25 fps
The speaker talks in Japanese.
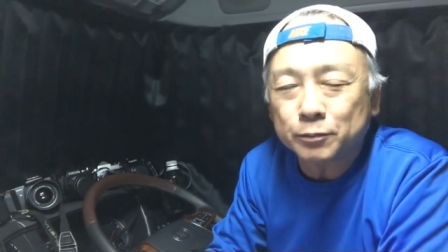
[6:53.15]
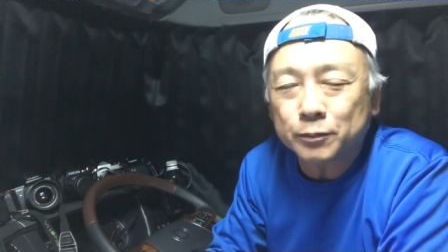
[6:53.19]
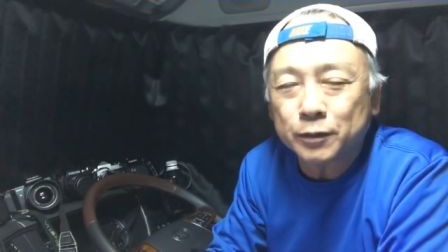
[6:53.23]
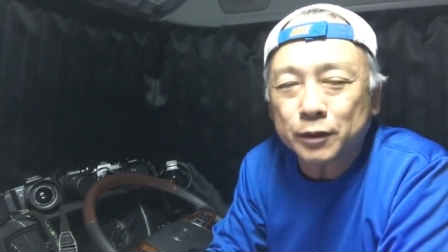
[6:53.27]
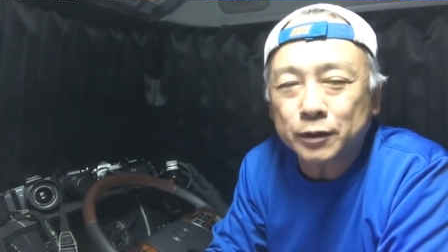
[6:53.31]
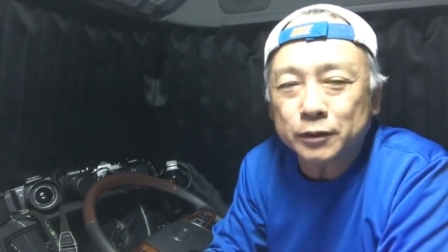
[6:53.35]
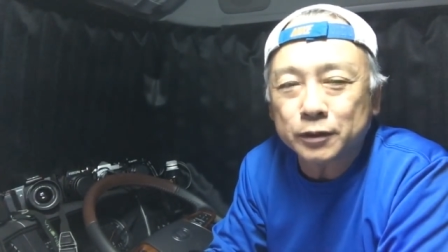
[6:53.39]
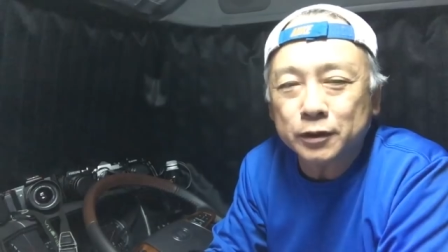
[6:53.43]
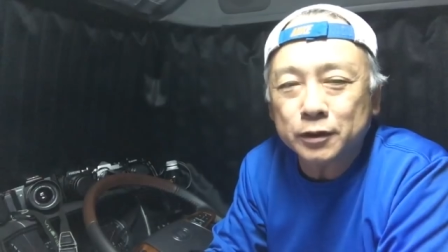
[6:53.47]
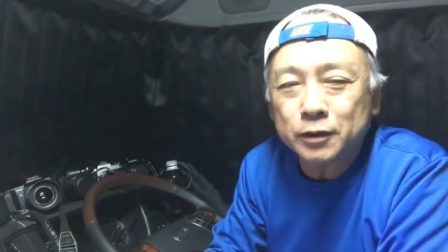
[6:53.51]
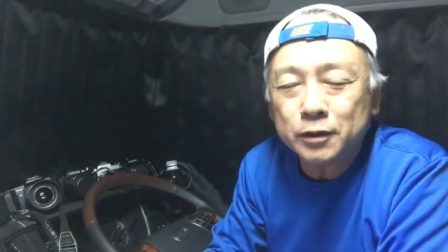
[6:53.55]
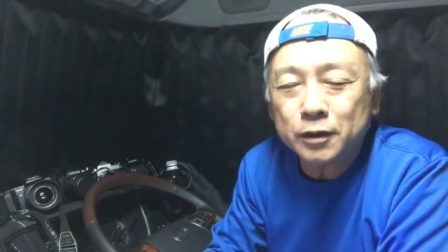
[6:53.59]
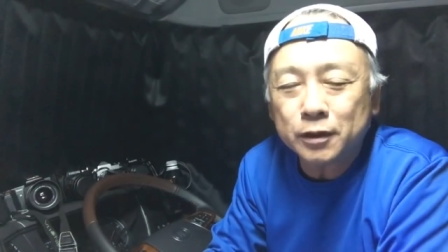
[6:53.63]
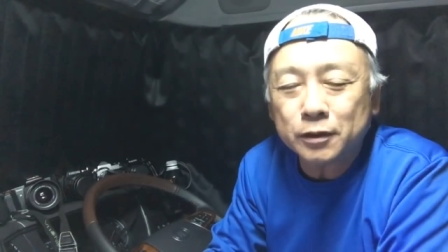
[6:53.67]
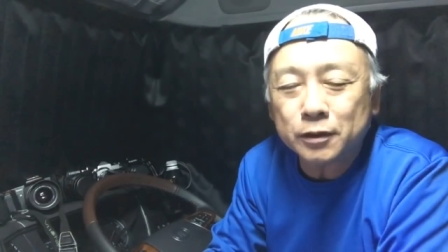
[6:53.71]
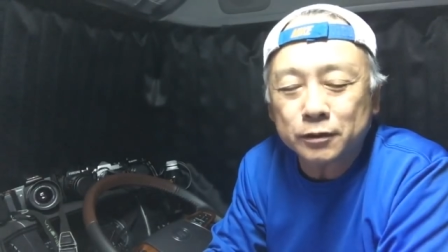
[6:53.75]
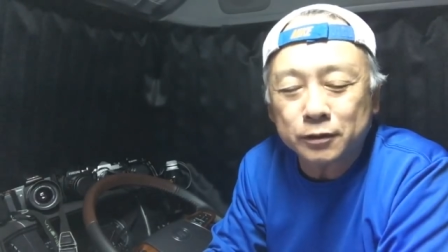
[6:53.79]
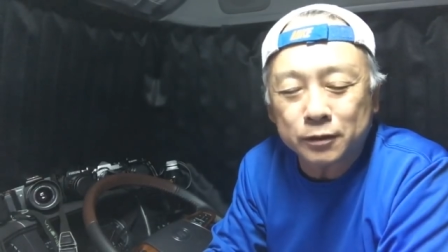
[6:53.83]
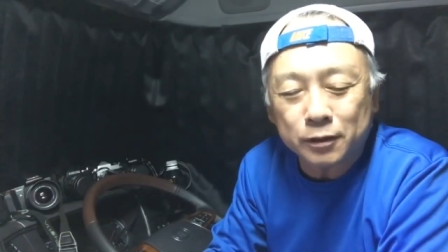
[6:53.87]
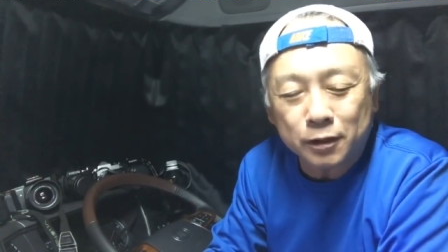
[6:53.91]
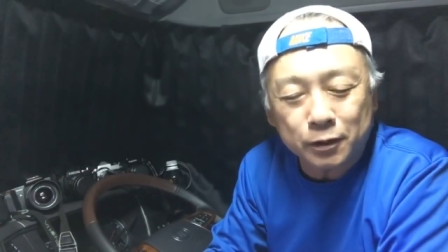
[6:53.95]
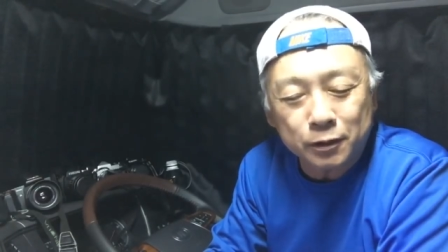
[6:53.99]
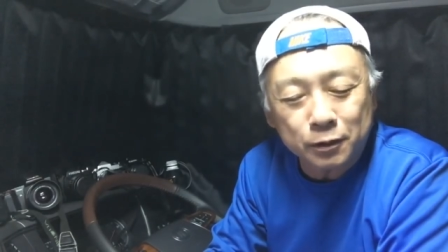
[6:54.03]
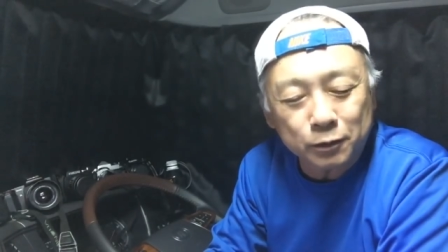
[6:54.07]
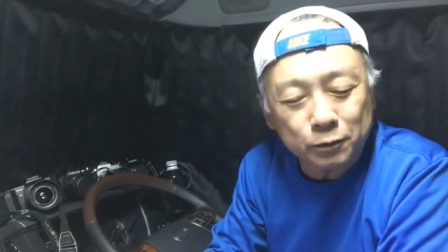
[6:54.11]
まあ、値
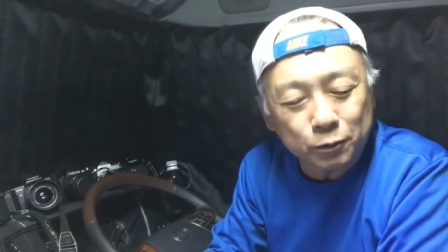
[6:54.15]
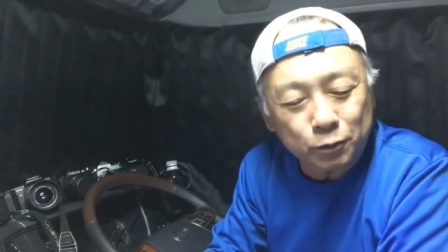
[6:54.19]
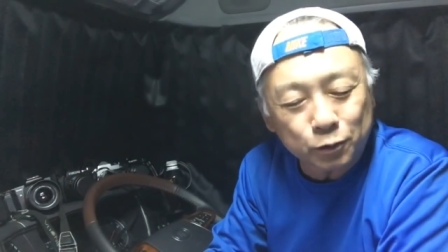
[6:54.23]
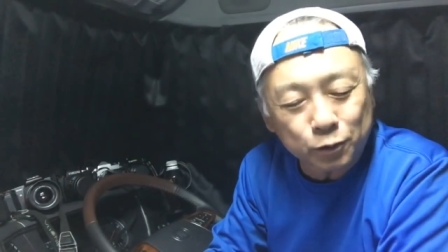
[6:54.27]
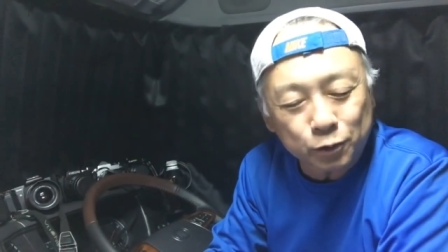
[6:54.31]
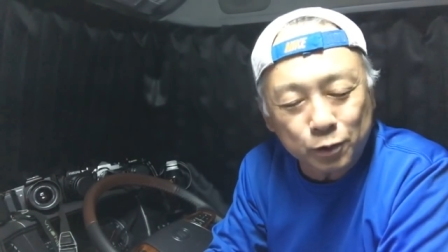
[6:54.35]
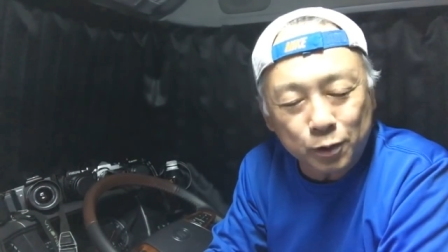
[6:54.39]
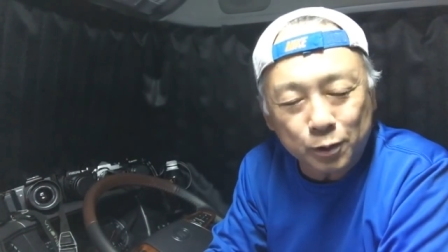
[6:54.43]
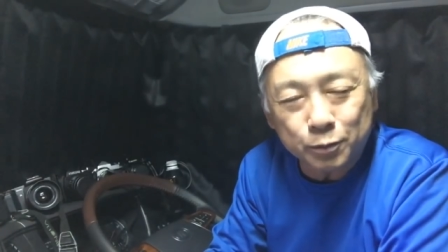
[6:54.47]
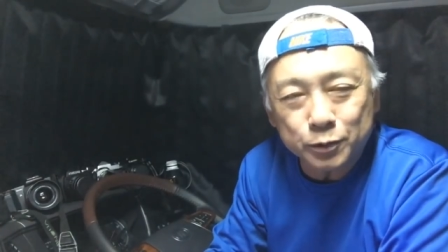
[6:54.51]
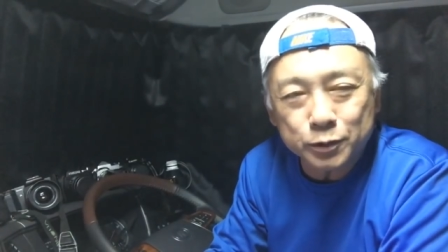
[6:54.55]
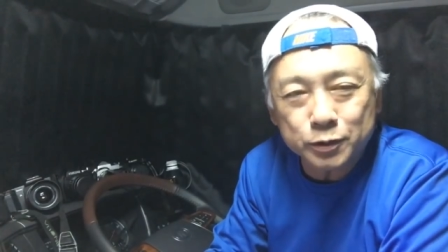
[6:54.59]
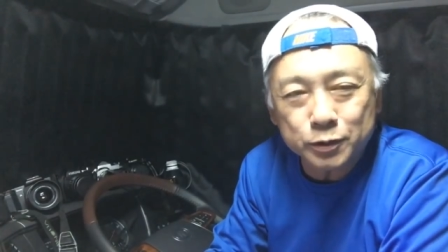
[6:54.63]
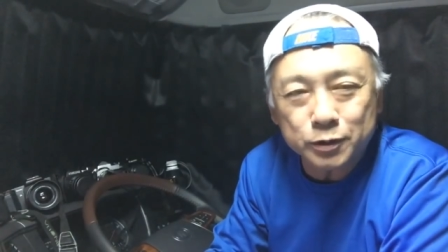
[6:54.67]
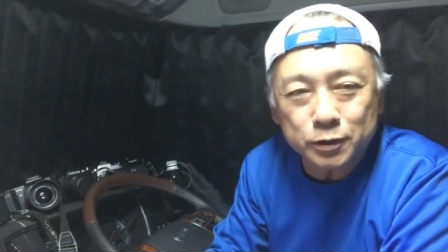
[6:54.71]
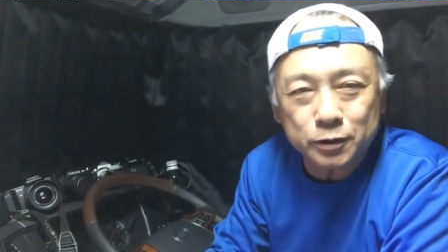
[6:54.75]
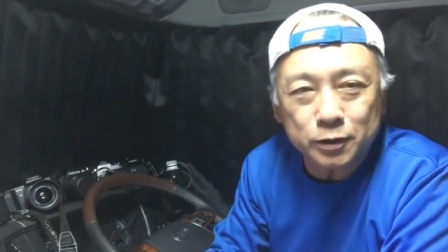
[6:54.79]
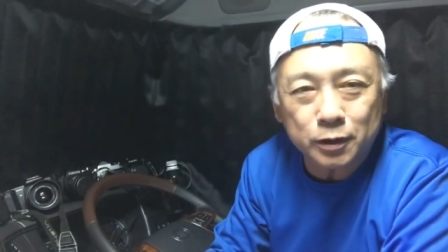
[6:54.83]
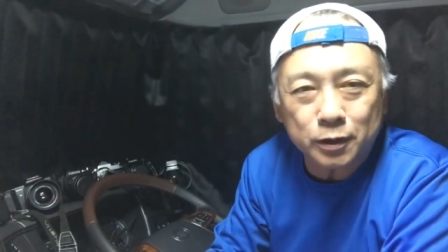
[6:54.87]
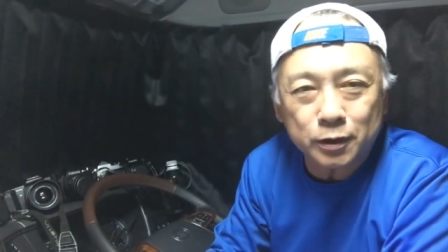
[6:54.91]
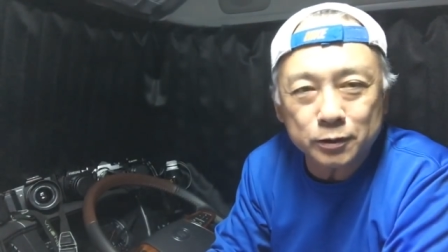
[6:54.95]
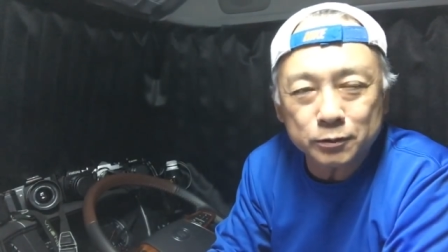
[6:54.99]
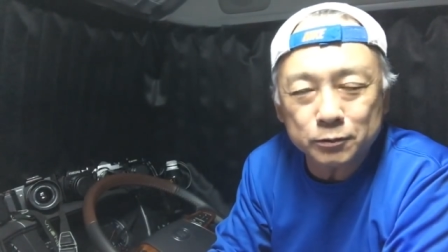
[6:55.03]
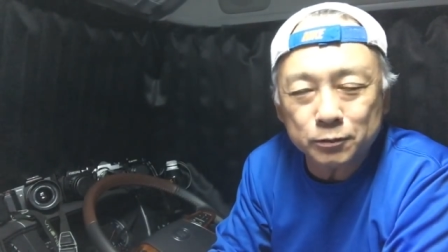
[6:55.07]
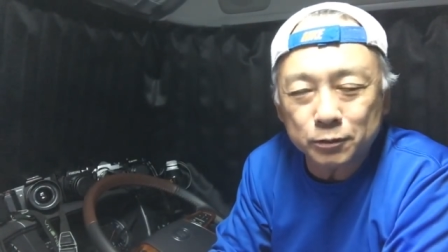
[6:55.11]
段だけのことはもしかした
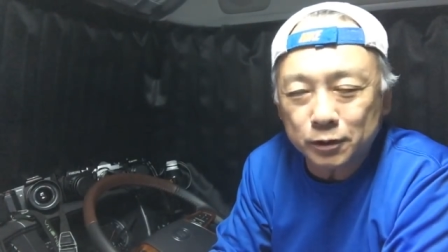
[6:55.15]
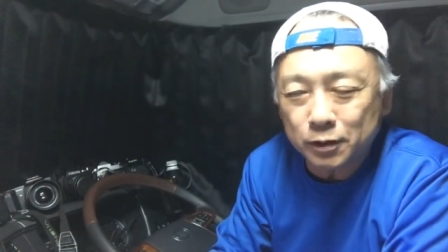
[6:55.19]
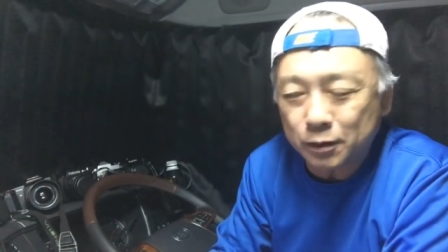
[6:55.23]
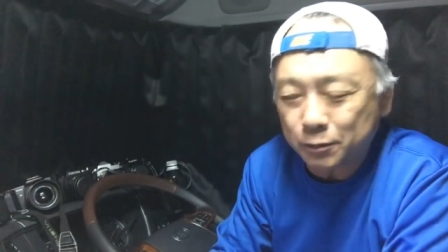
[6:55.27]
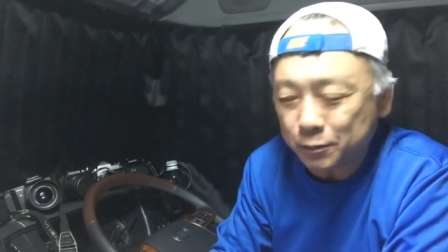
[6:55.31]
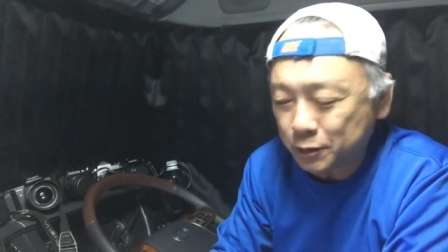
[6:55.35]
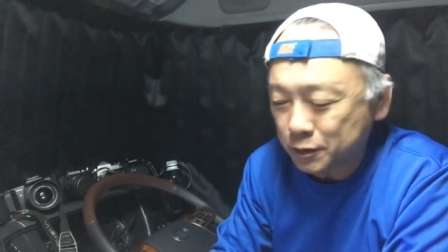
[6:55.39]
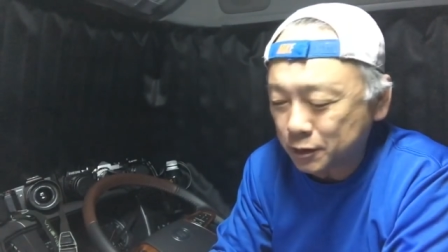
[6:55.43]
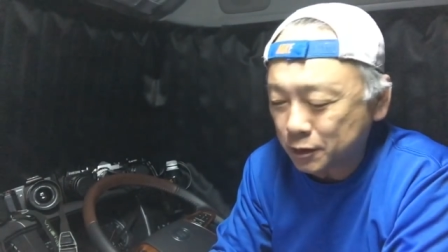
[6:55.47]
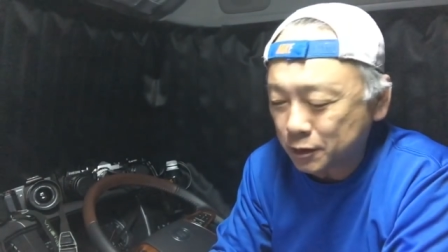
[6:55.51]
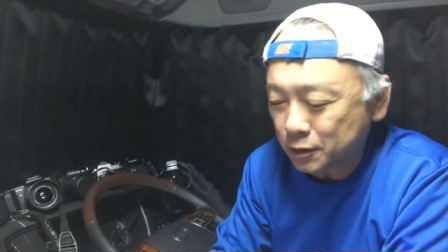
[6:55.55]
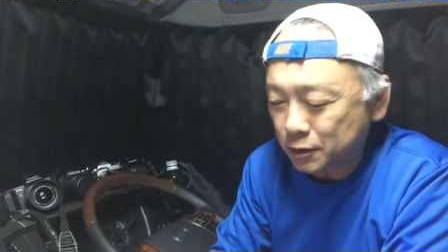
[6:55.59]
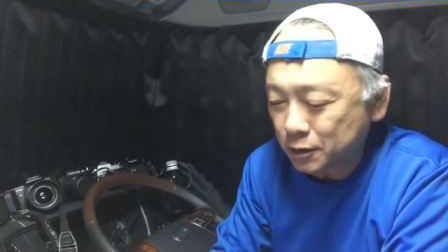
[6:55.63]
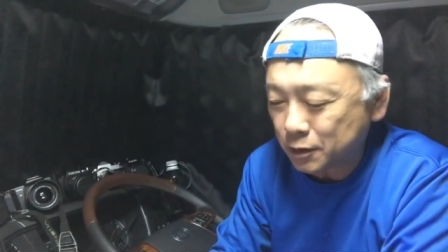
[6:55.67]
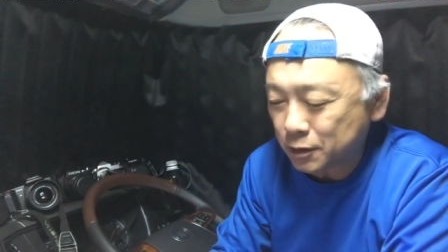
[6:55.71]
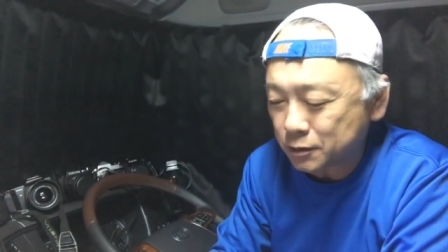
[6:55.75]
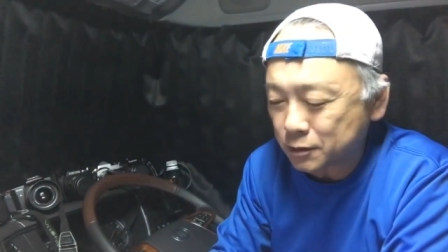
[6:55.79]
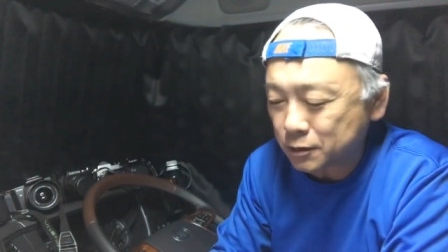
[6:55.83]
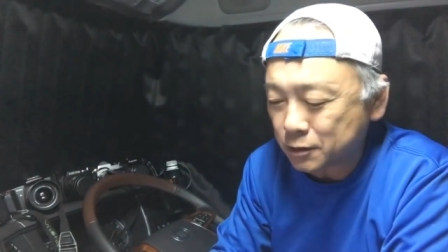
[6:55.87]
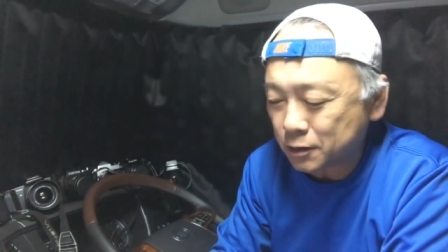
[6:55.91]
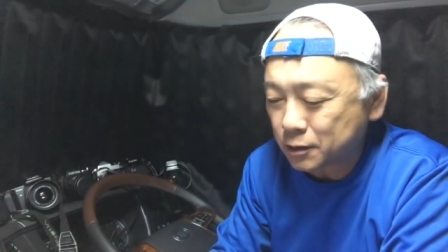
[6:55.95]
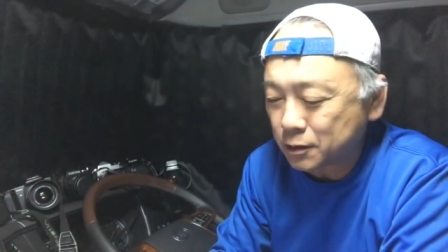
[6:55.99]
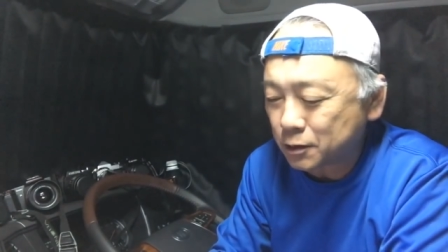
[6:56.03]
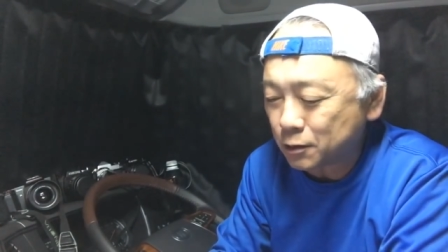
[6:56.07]
らあるのかもしれないですね。